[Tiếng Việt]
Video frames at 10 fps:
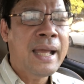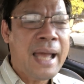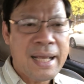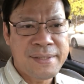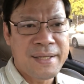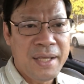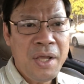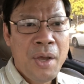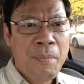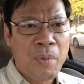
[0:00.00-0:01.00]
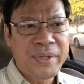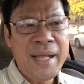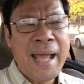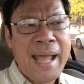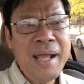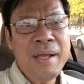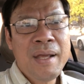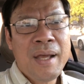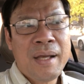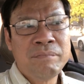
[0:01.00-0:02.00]
ca sĩ một tiếng hát
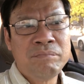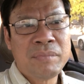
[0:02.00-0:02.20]
ừ,